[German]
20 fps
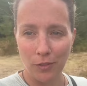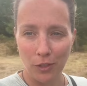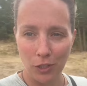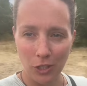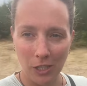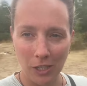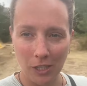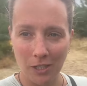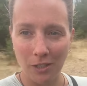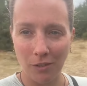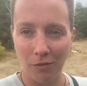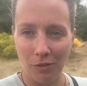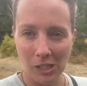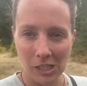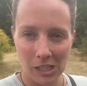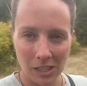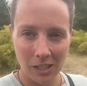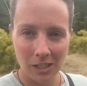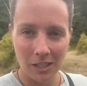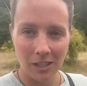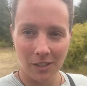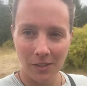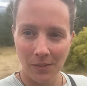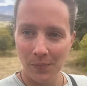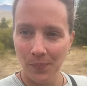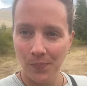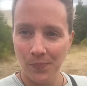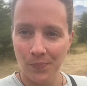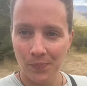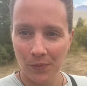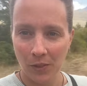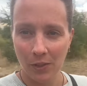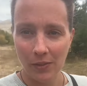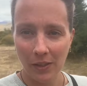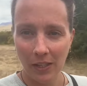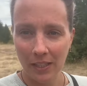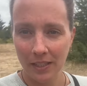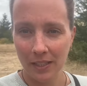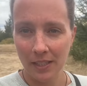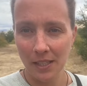Wir stehen hier wild
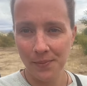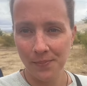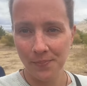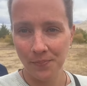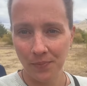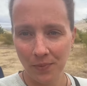quasi